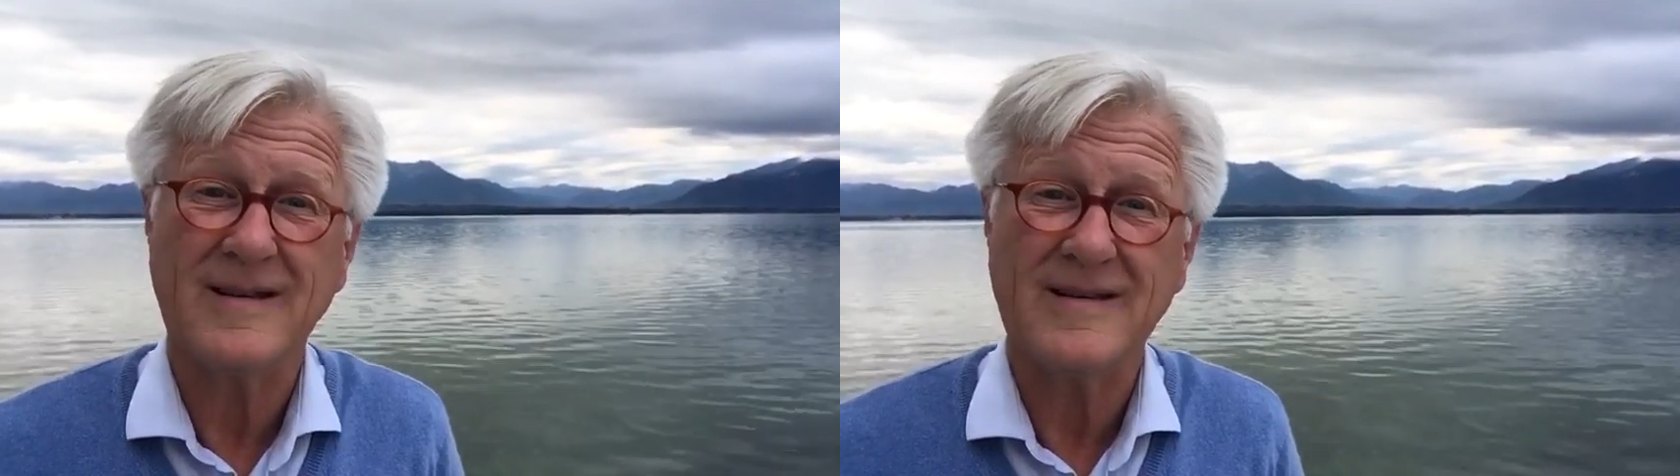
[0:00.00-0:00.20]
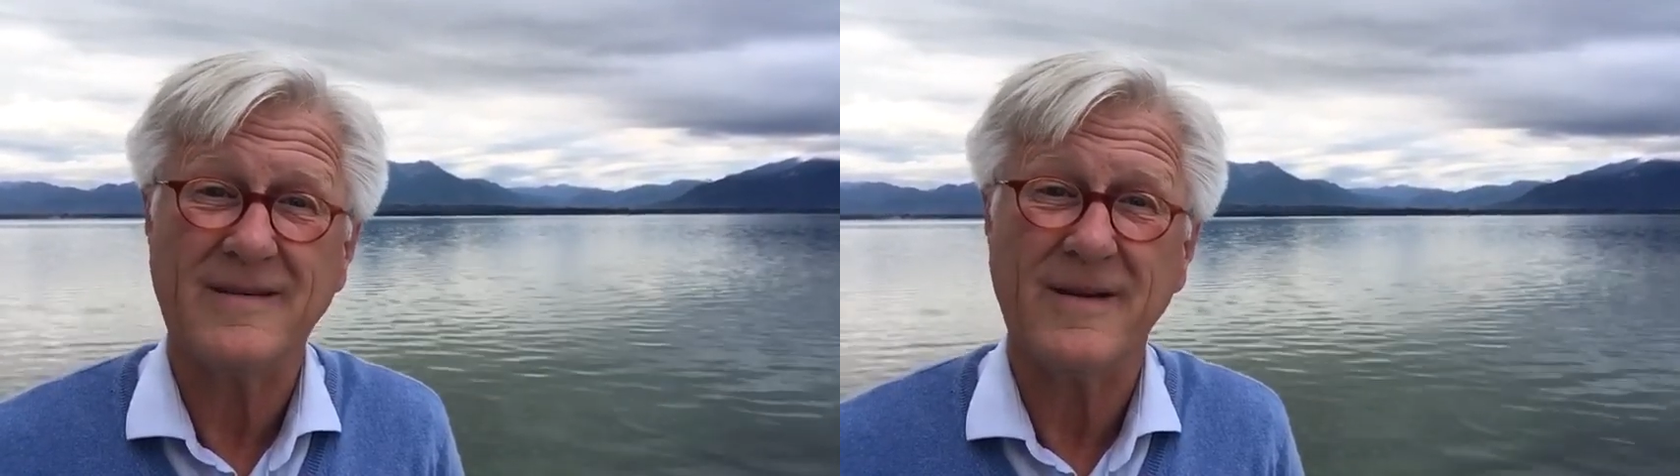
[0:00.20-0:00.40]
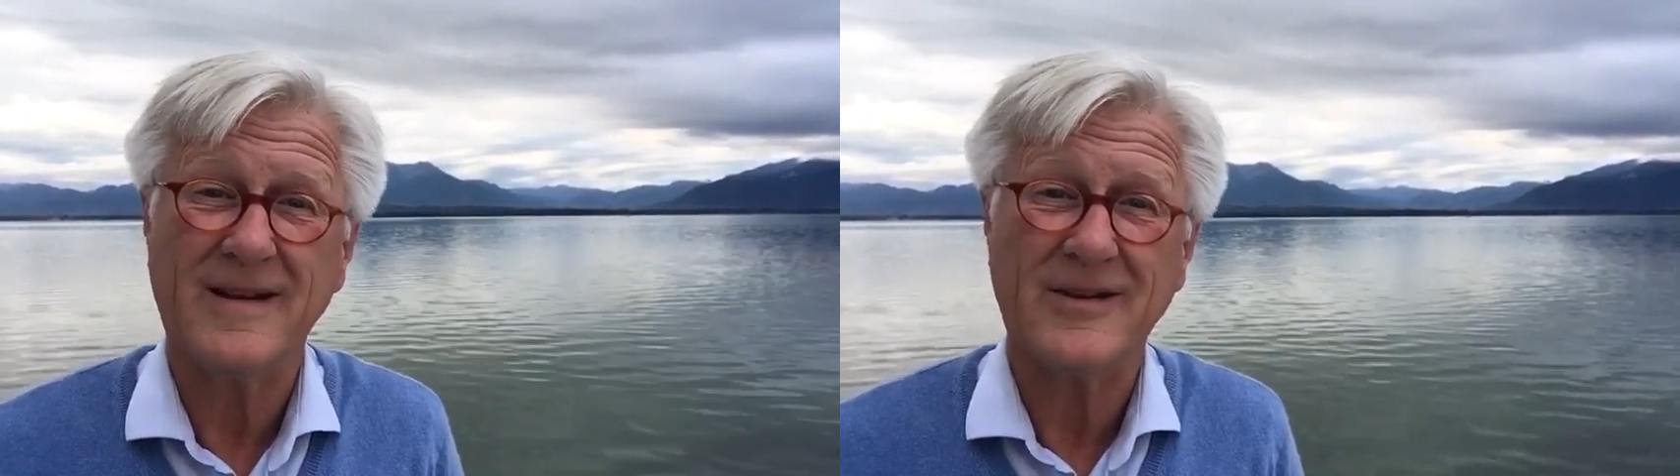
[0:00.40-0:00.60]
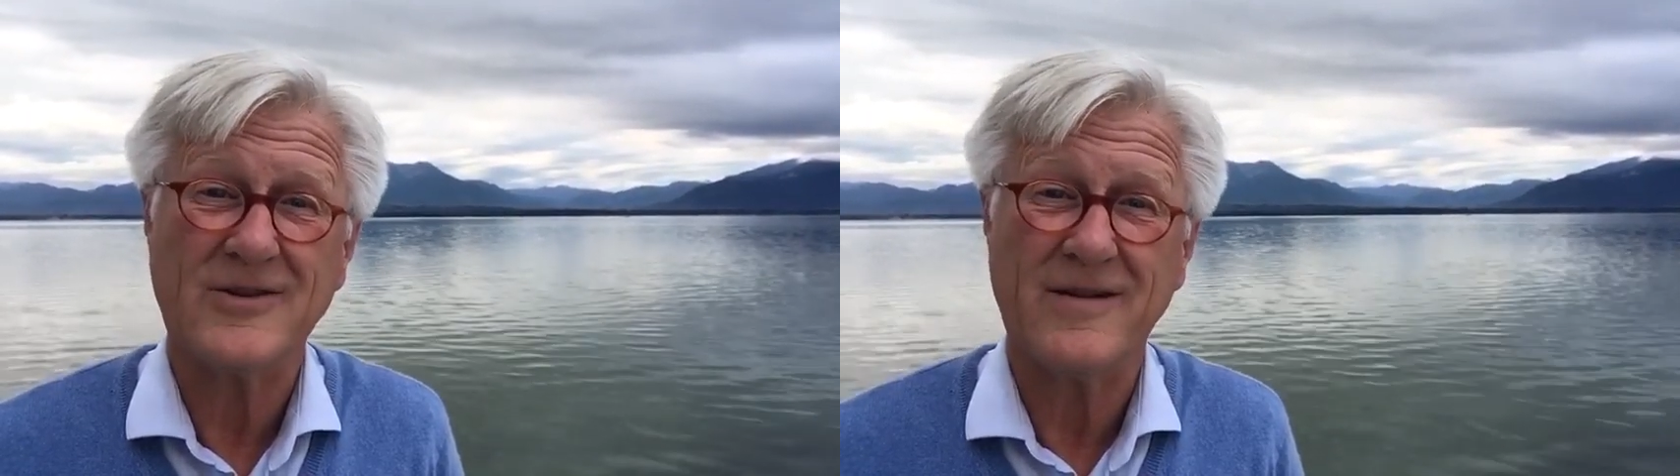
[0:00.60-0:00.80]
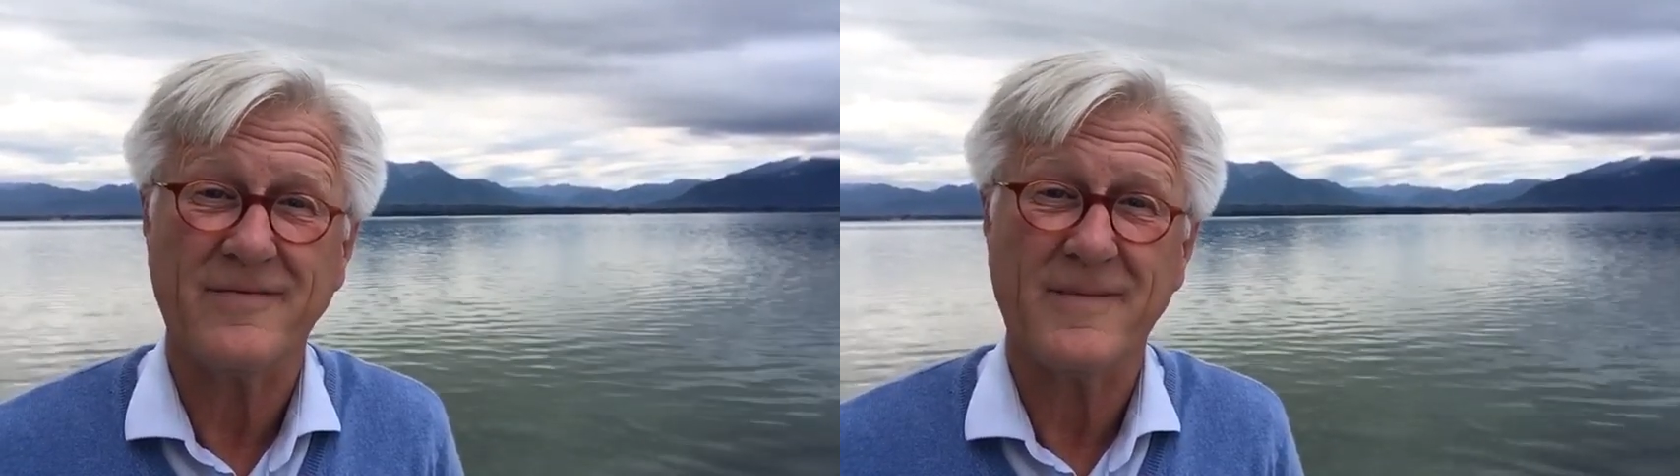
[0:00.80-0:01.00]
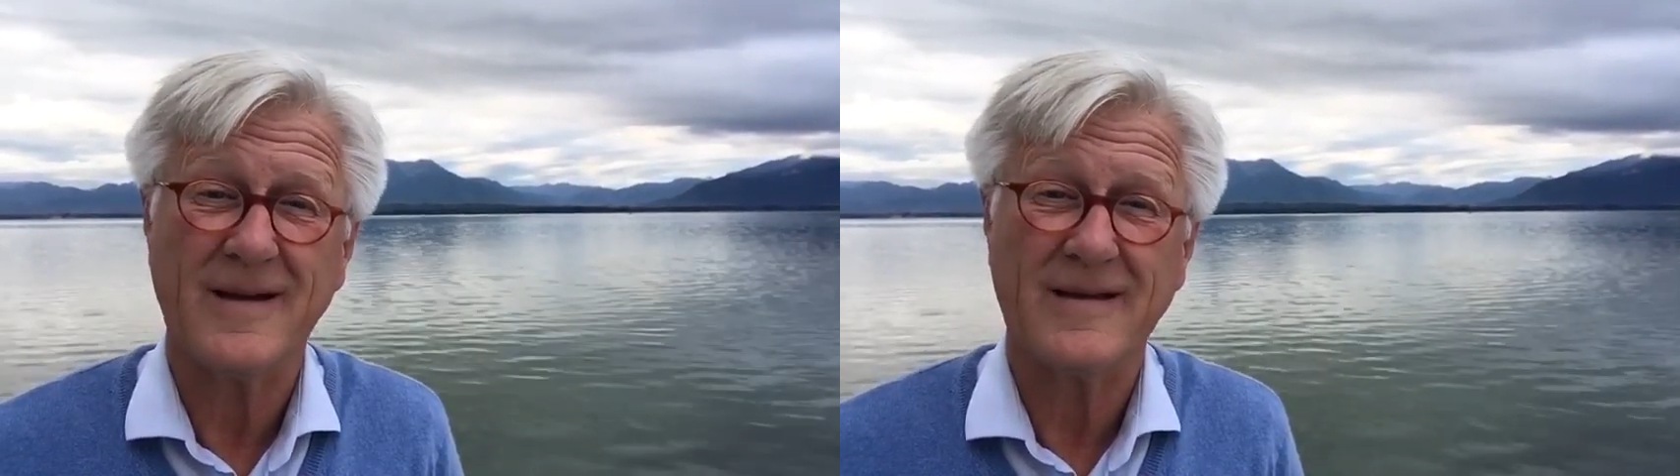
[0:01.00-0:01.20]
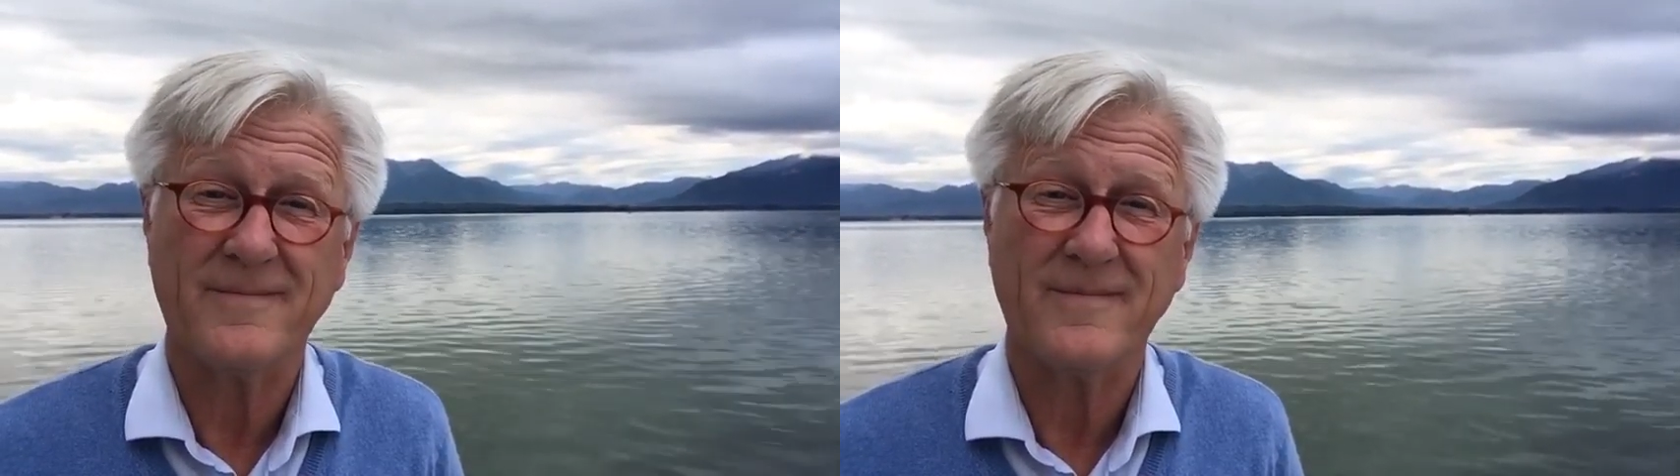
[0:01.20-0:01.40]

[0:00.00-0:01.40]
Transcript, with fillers: diese Welt geschaffen hat.